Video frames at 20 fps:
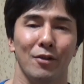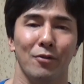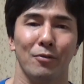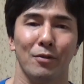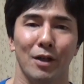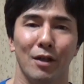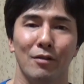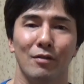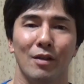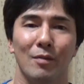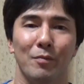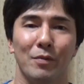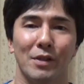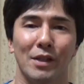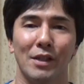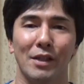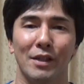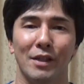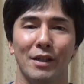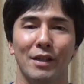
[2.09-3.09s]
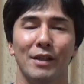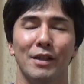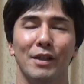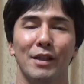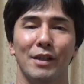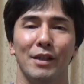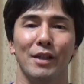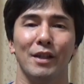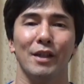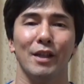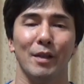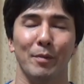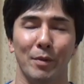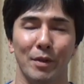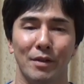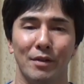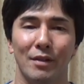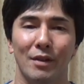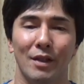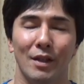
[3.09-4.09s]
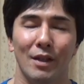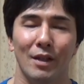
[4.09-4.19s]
動画をアップさせていただいています。